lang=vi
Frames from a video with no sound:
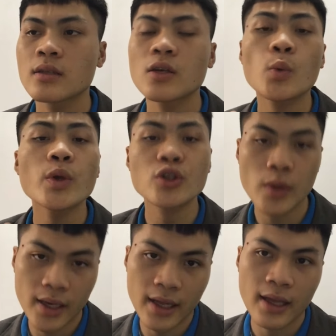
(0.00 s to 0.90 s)
giữa quy
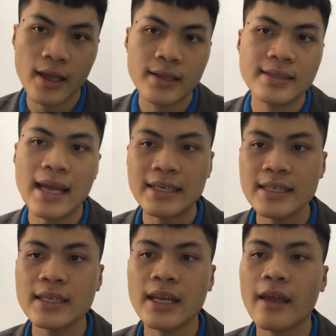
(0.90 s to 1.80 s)
chuẩn này giá
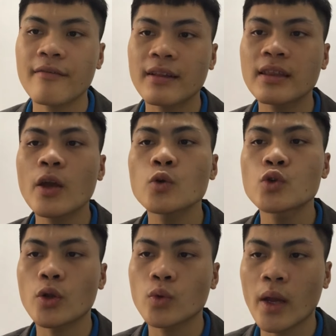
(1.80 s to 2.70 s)
trị này và tiêu
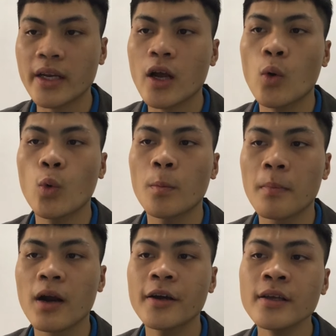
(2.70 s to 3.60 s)
chuẩn toàn cầu
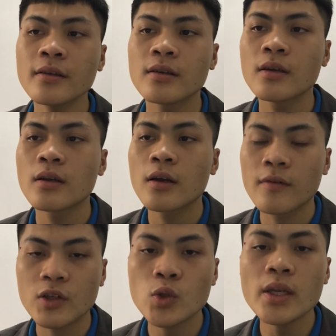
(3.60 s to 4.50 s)
mới
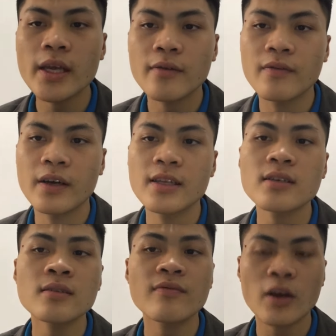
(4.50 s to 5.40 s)
với xuất hiện với
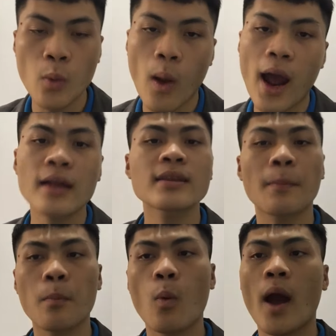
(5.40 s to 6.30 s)
những văn hóa
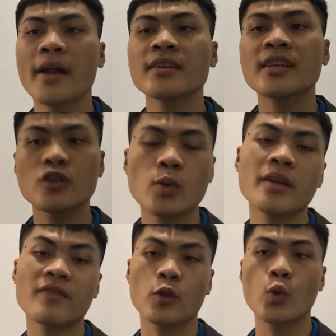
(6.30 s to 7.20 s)
tập quán kinh
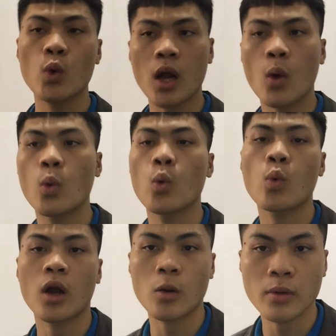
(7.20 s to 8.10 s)
doanh và nhu cầu
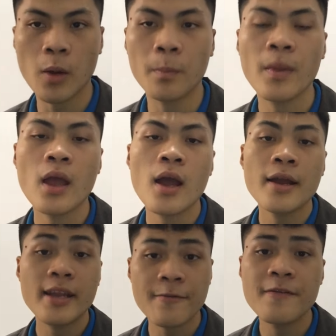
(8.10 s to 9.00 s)
của cộng đồng
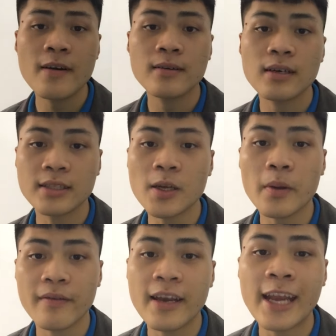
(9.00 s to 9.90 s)
địa phương ở trong
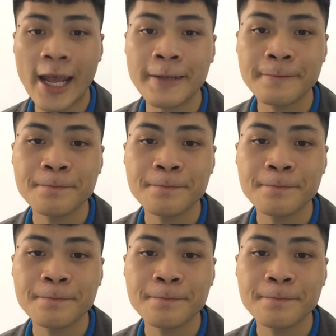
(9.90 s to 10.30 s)
cái vấn đề này